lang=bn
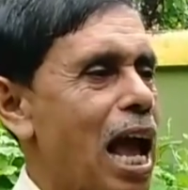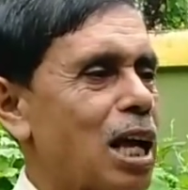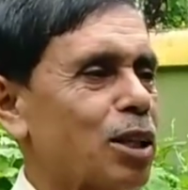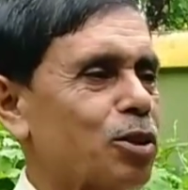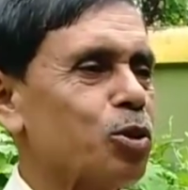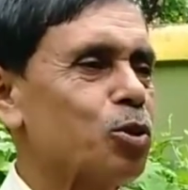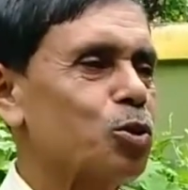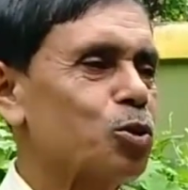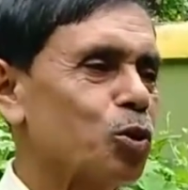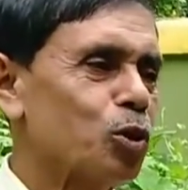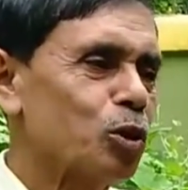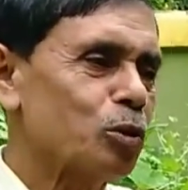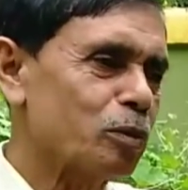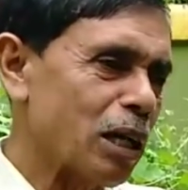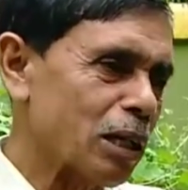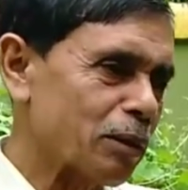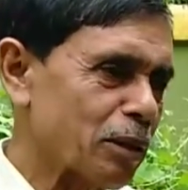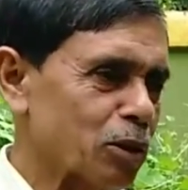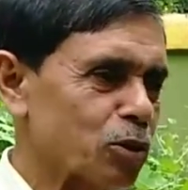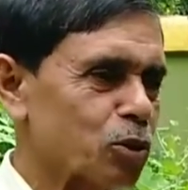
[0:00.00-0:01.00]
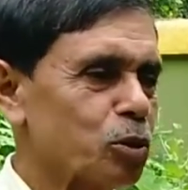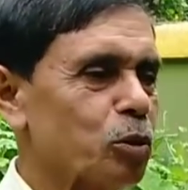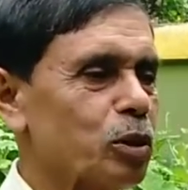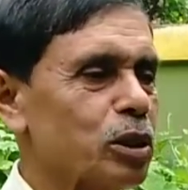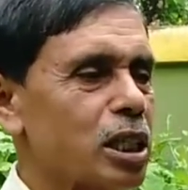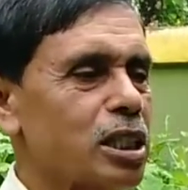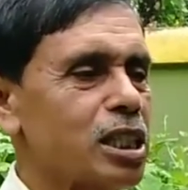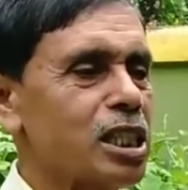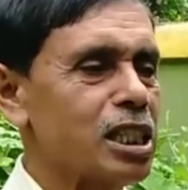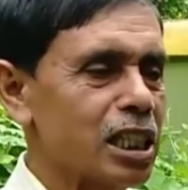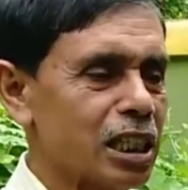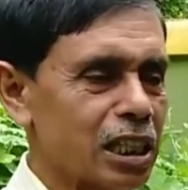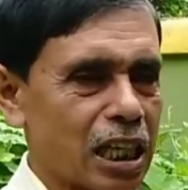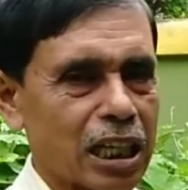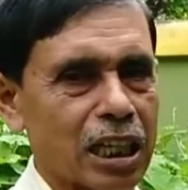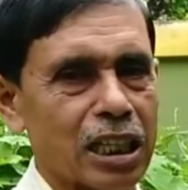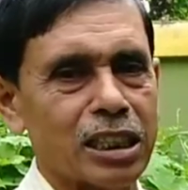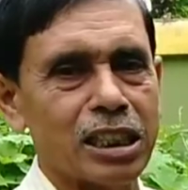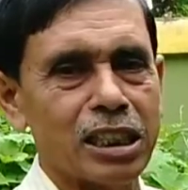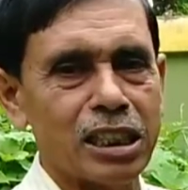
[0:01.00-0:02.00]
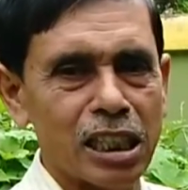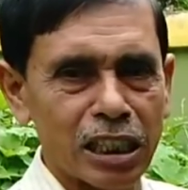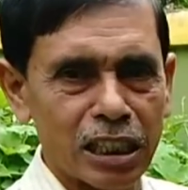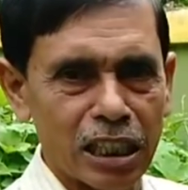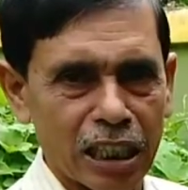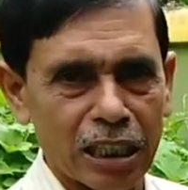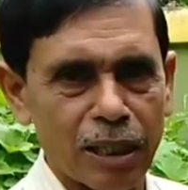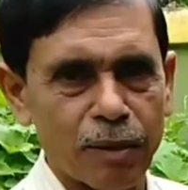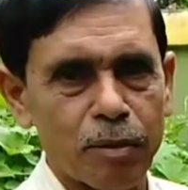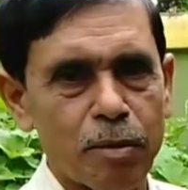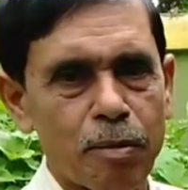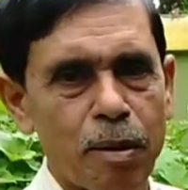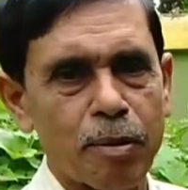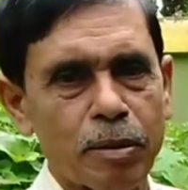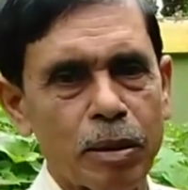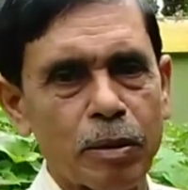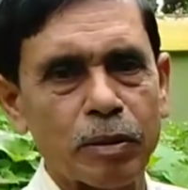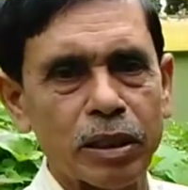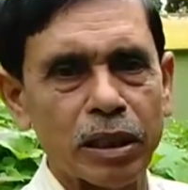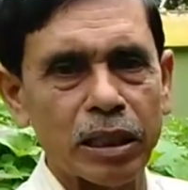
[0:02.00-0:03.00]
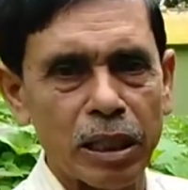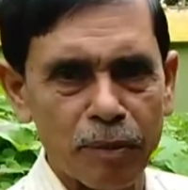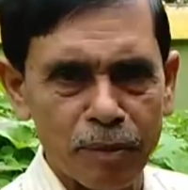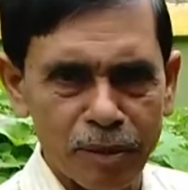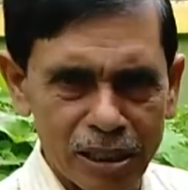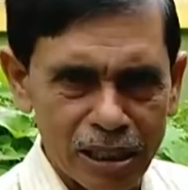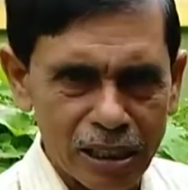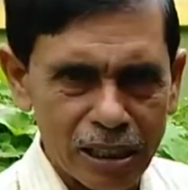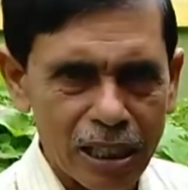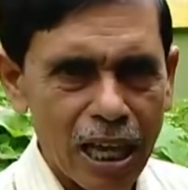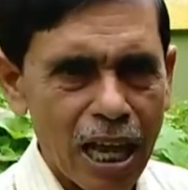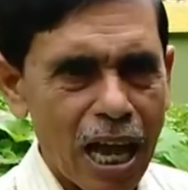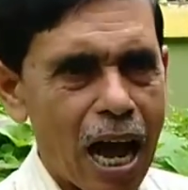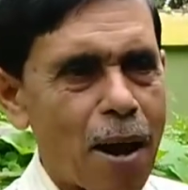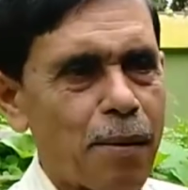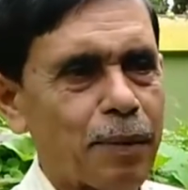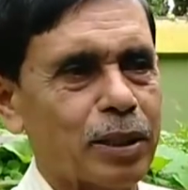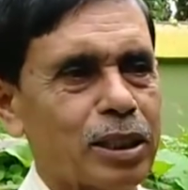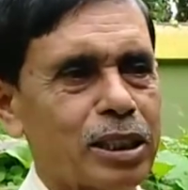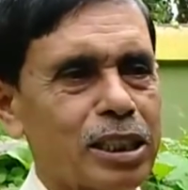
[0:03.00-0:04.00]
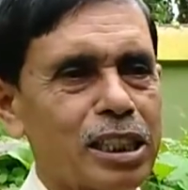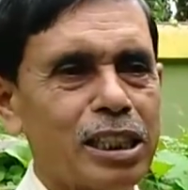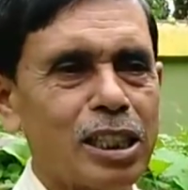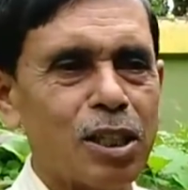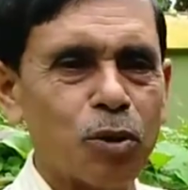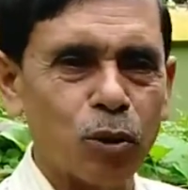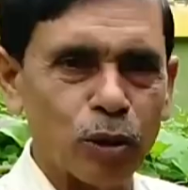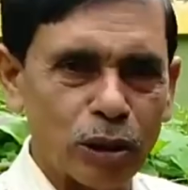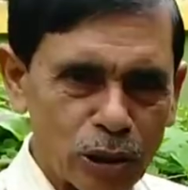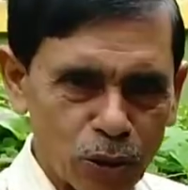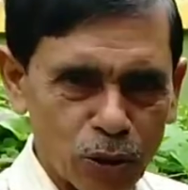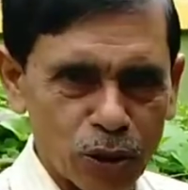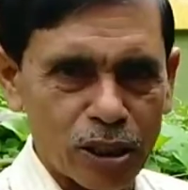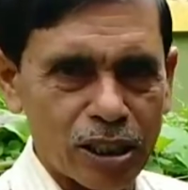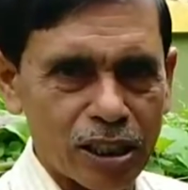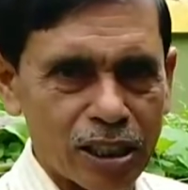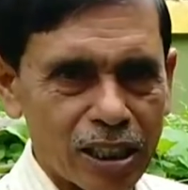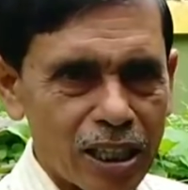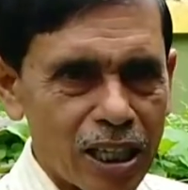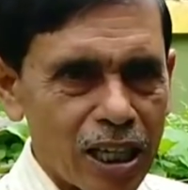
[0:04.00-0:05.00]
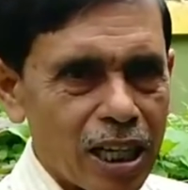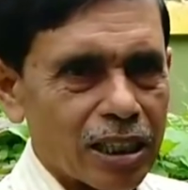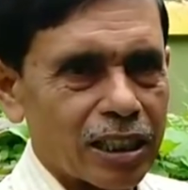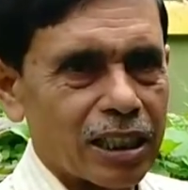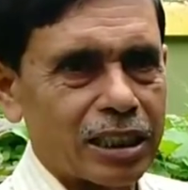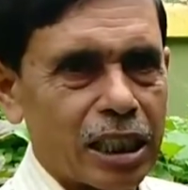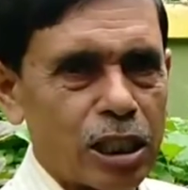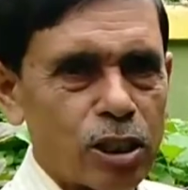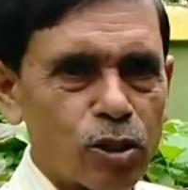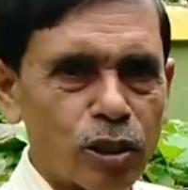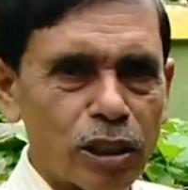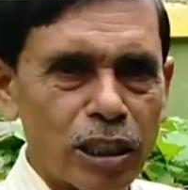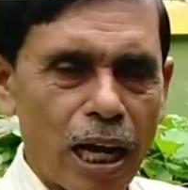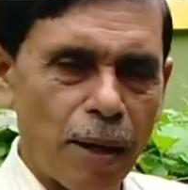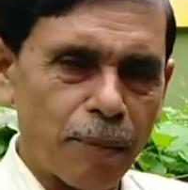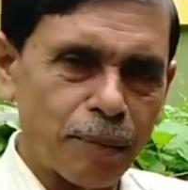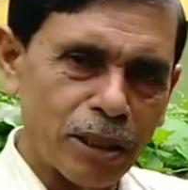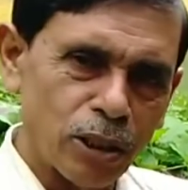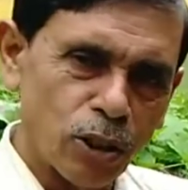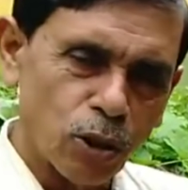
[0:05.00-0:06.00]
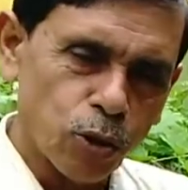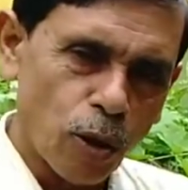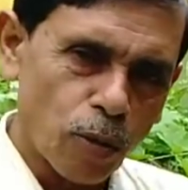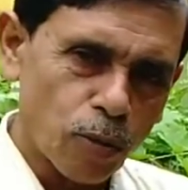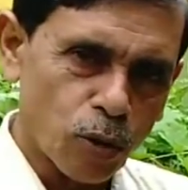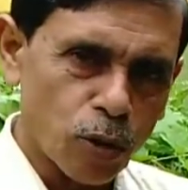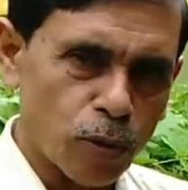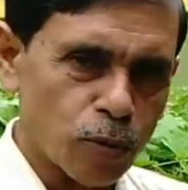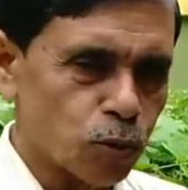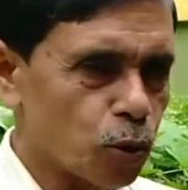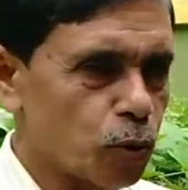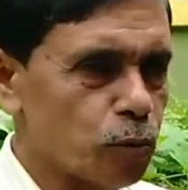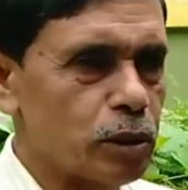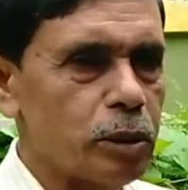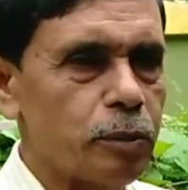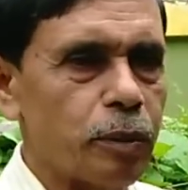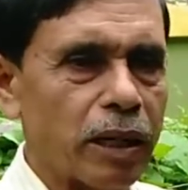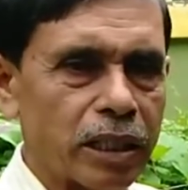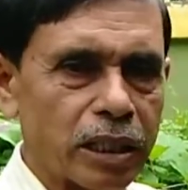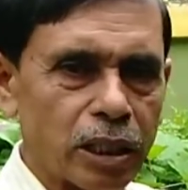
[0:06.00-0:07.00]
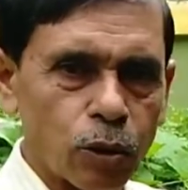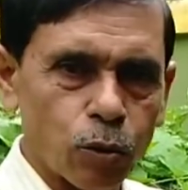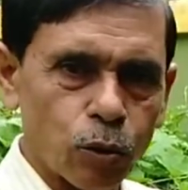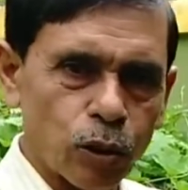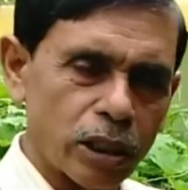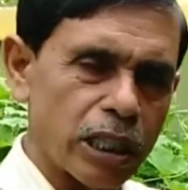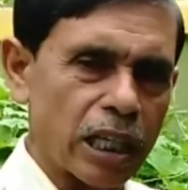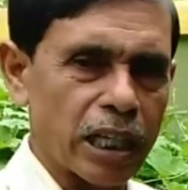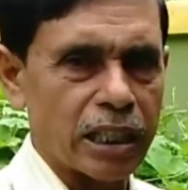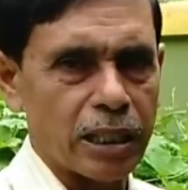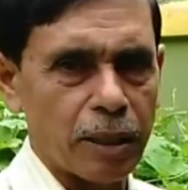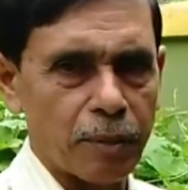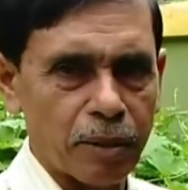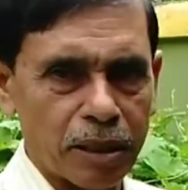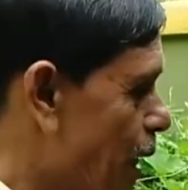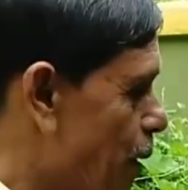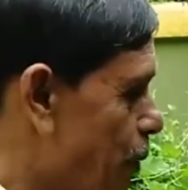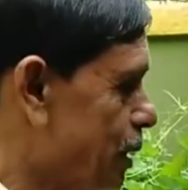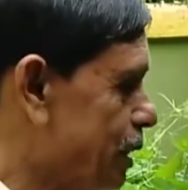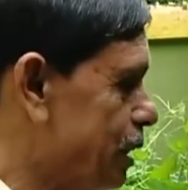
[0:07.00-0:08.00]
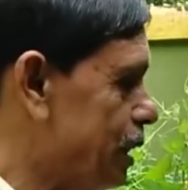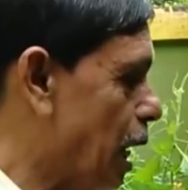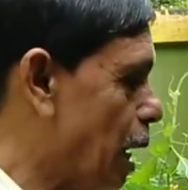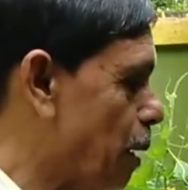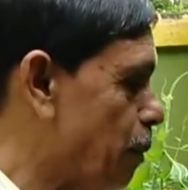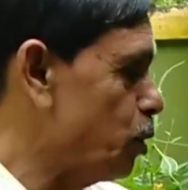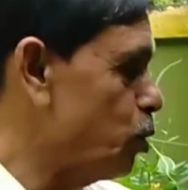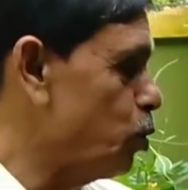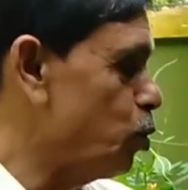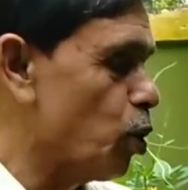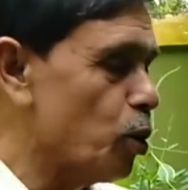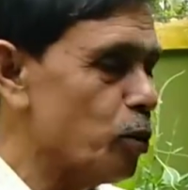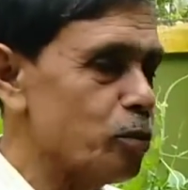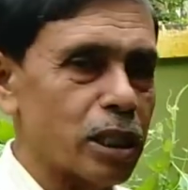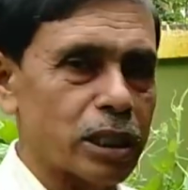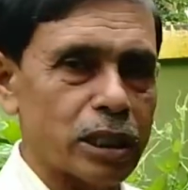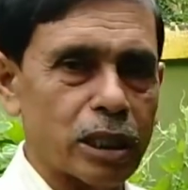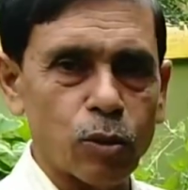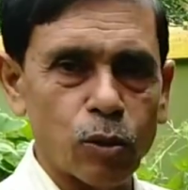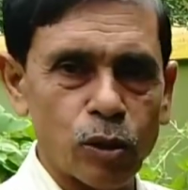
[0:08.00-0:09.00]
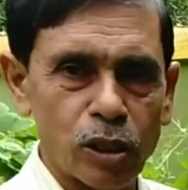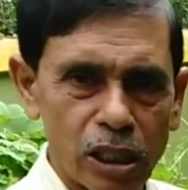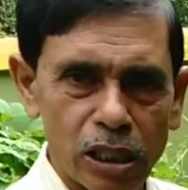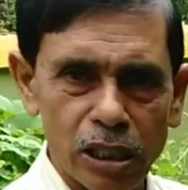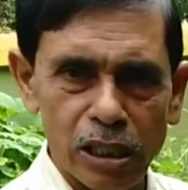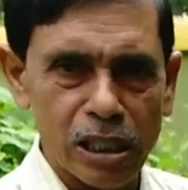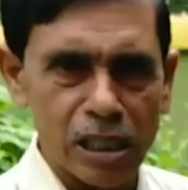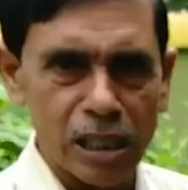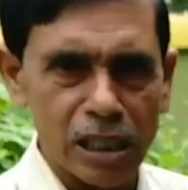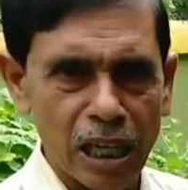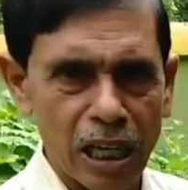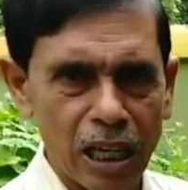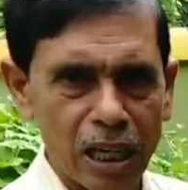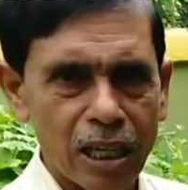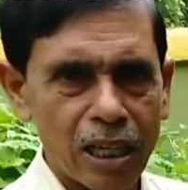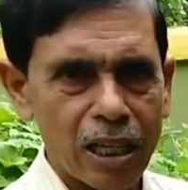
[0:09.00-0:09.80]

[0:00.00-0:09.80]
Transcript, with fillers: এত জন বারবার শুধু বলছে চিচিয়ে দেখান চিচিয়ে দেখান আমরা ব্যবসায়ী থেকে নেমেছি আমাদের চিচিয়ে ক্ষতি হচ্ছে তা সেই জন্য আমি কিন্তু সব রকম সবজি বাড়িতে করে দেখাই আপনাদের আমি দুরকম জাতের করেছি চিচিঙা